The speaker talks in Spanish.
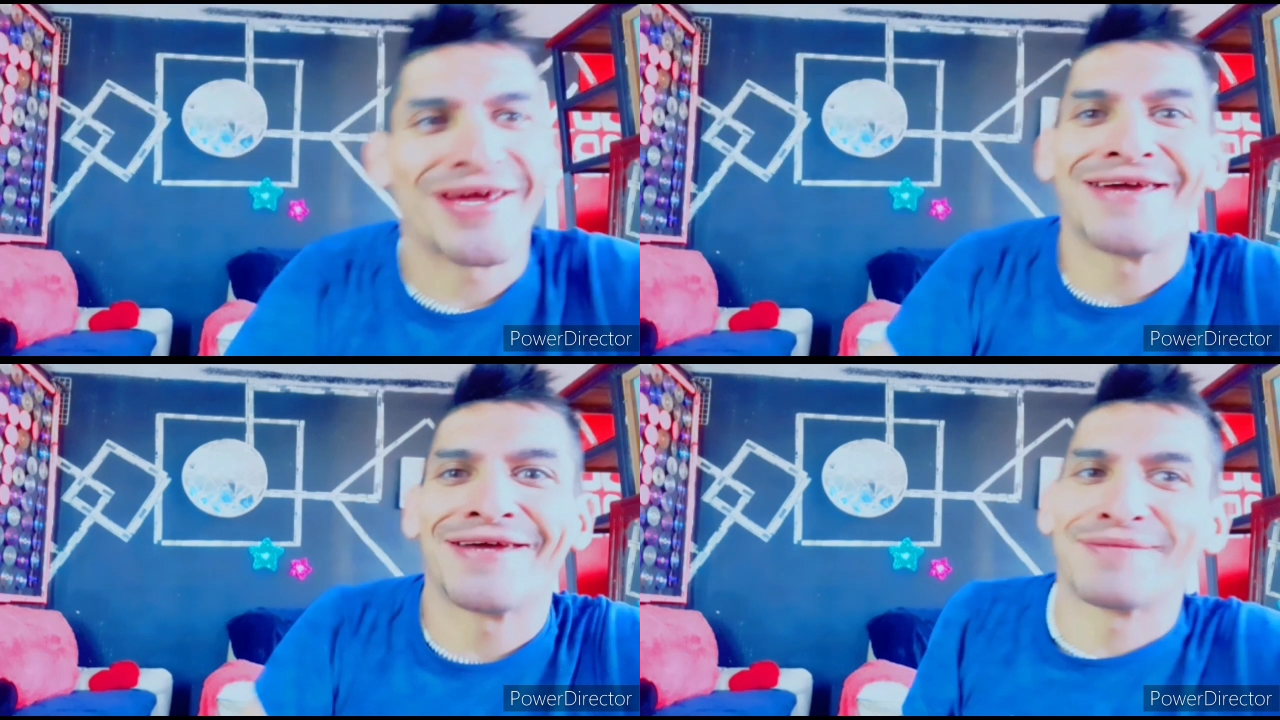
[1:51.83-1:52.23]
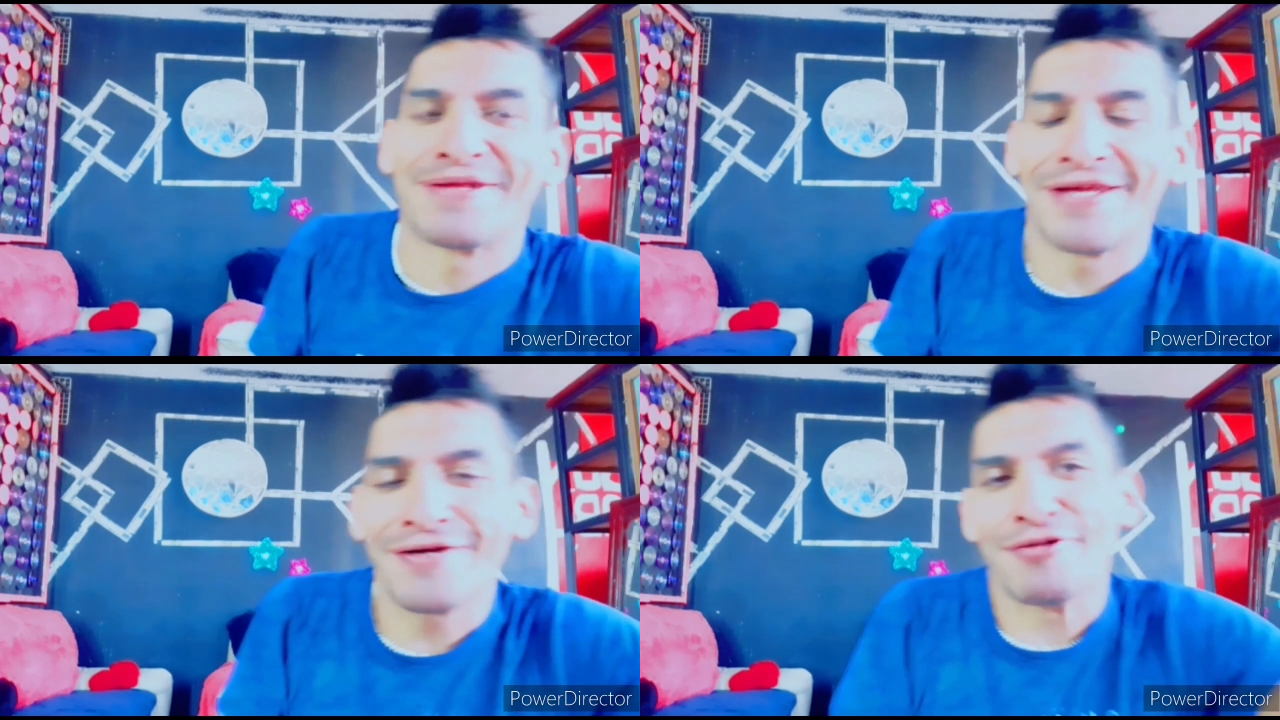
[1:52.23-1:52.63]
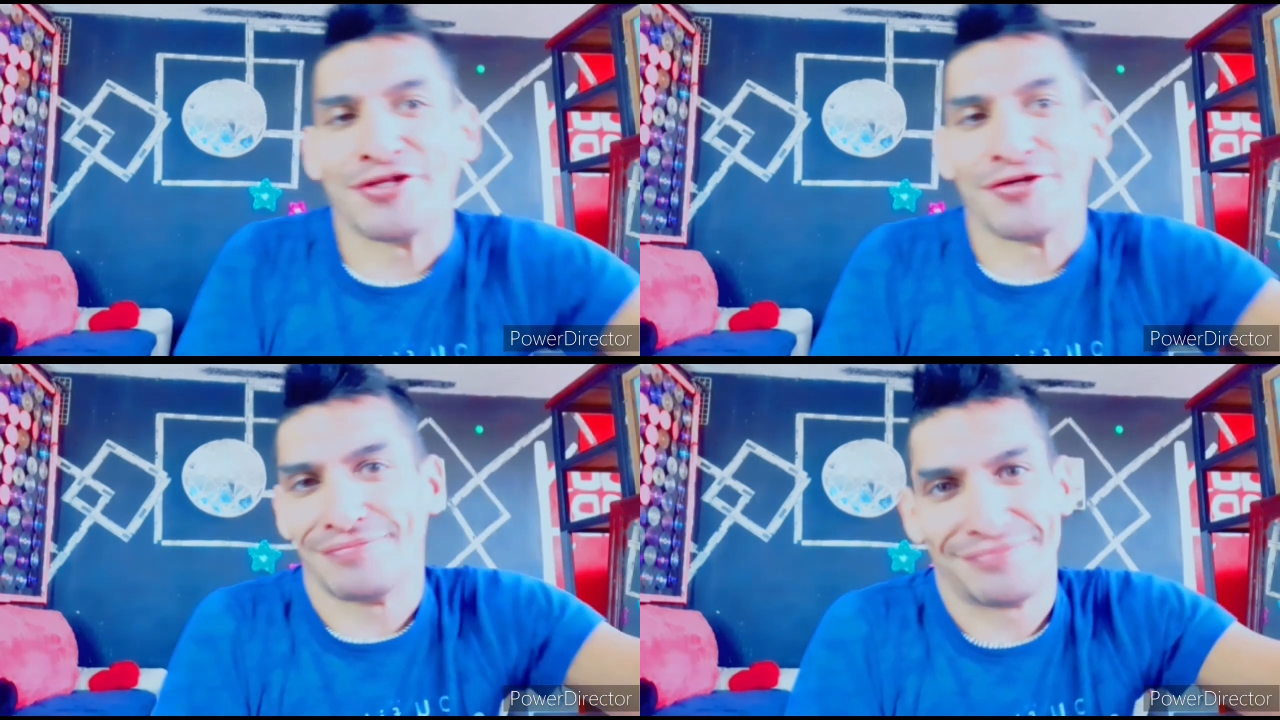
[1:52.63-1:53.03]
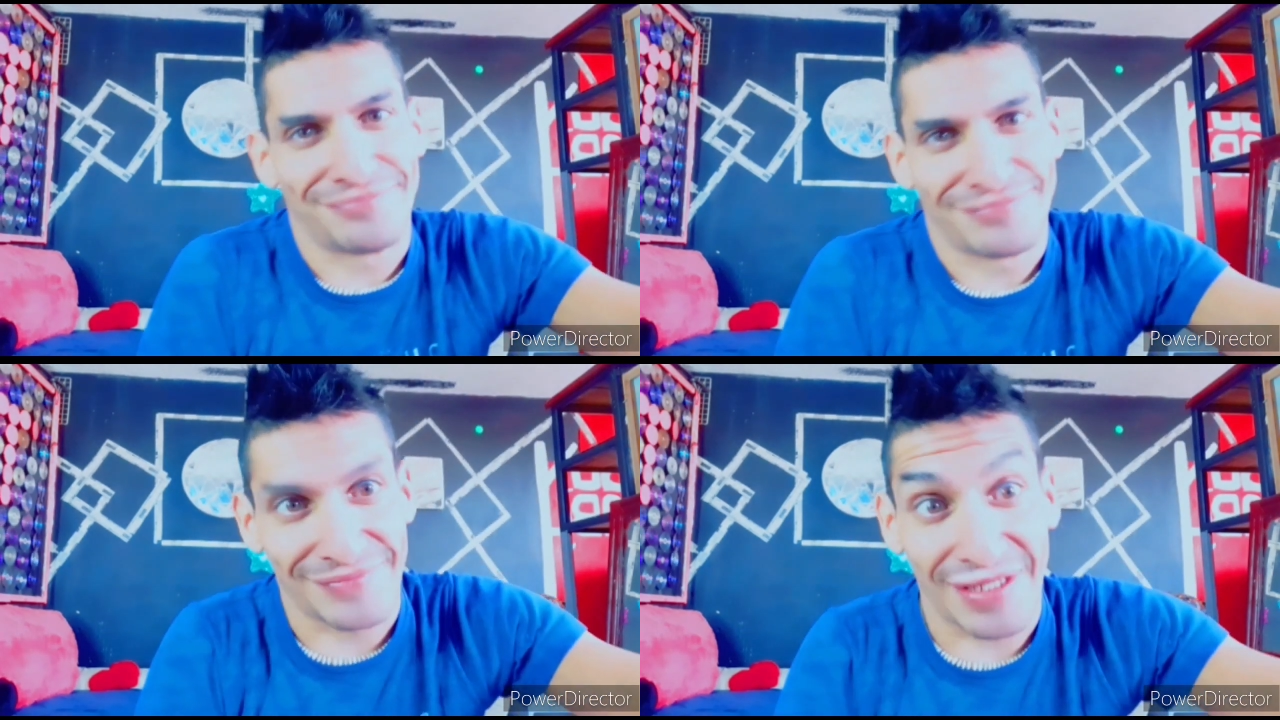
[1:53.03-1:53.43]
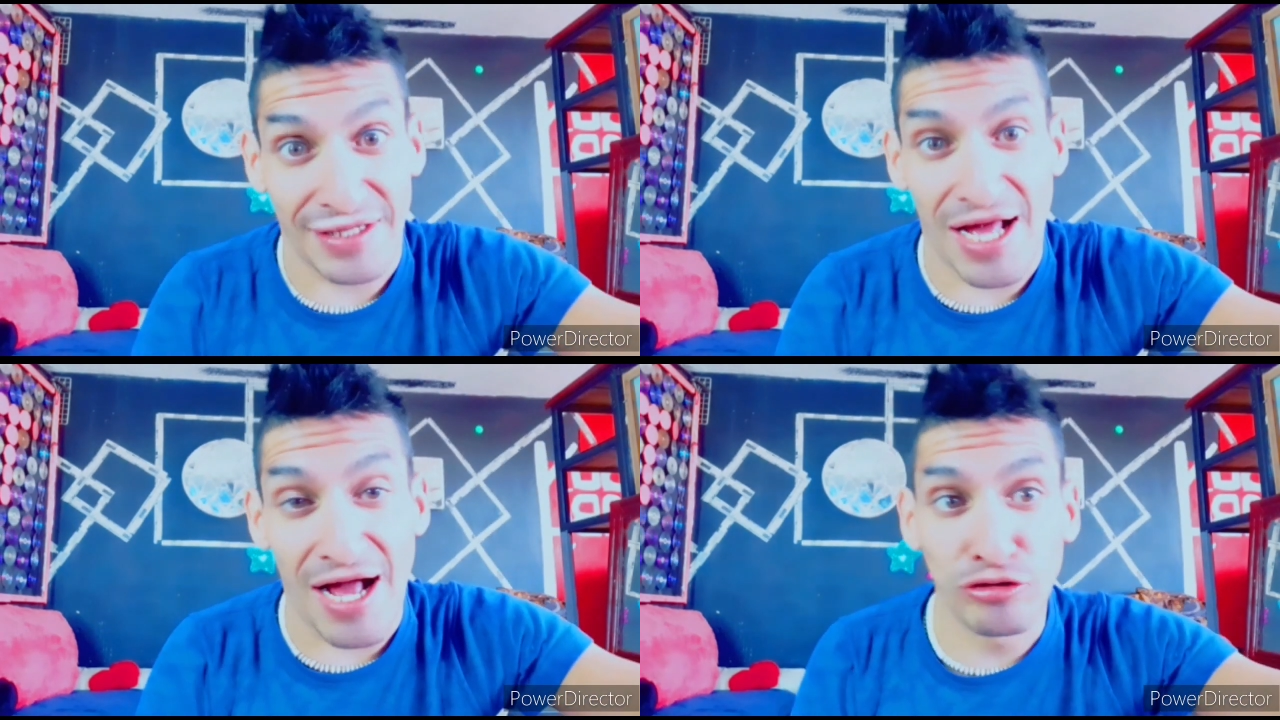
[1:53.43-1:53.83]
que hay que respetar, bueno,
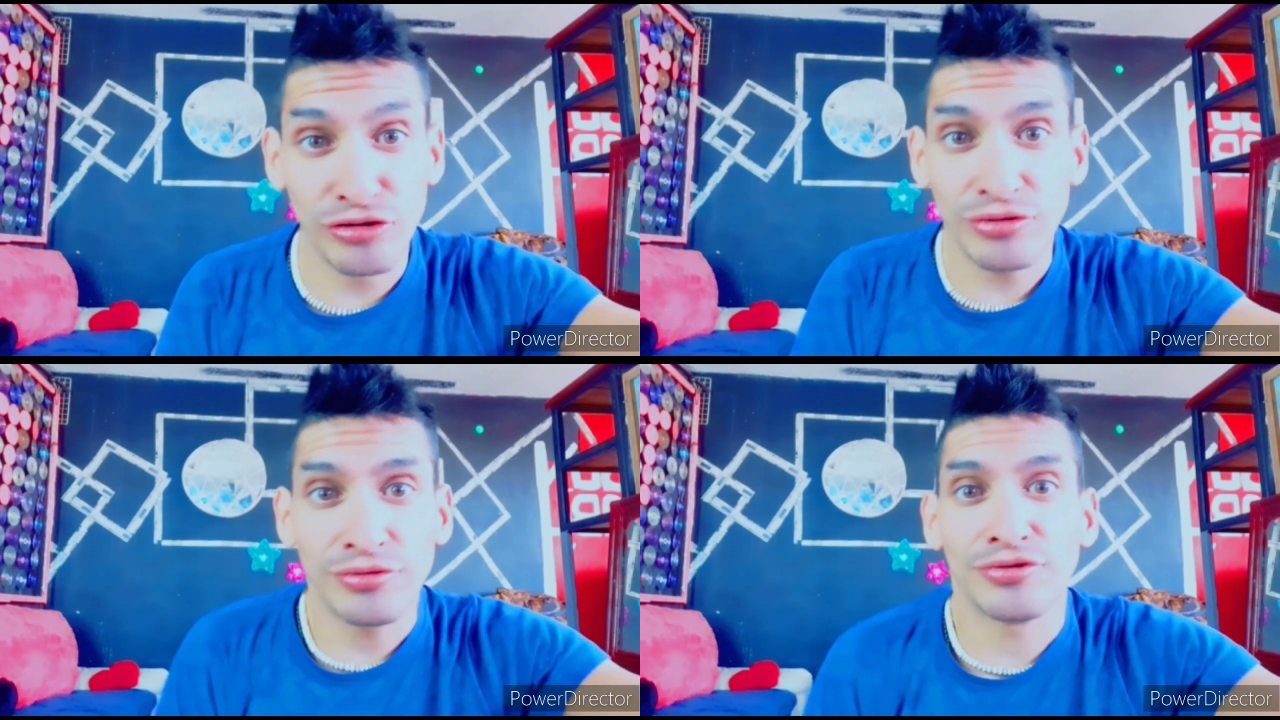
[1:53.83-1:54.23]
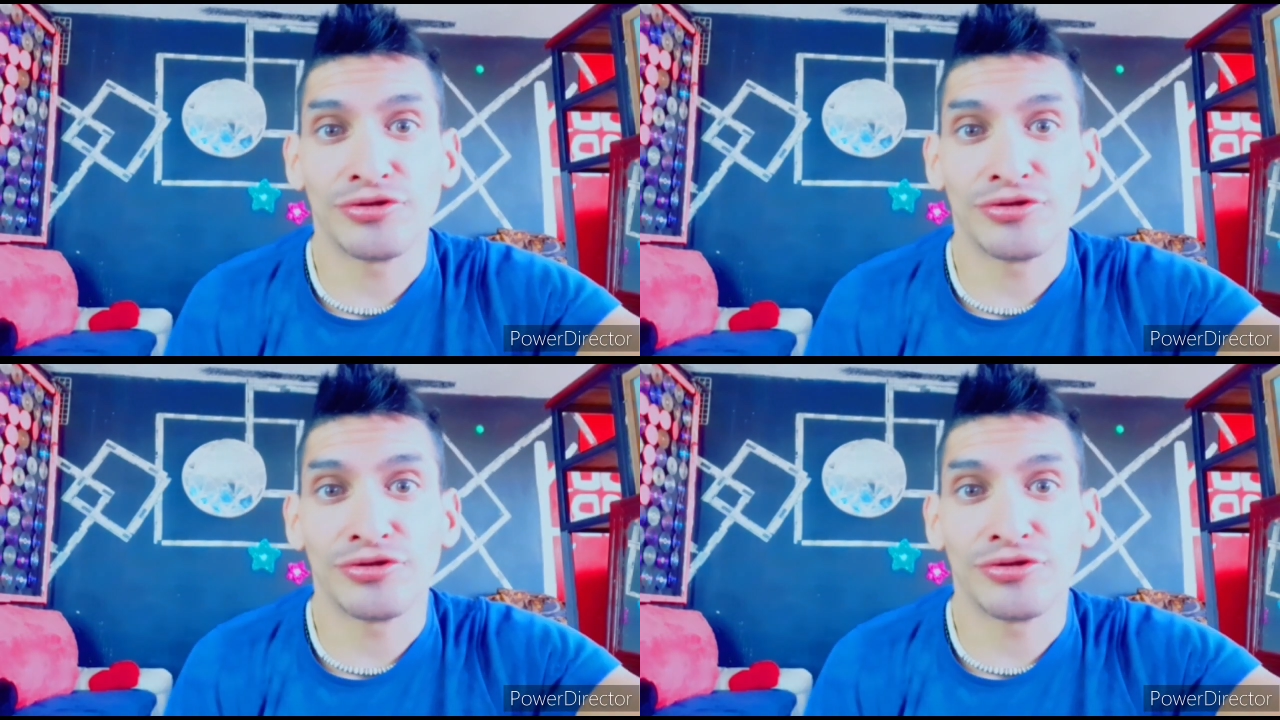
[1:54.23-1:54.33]
aún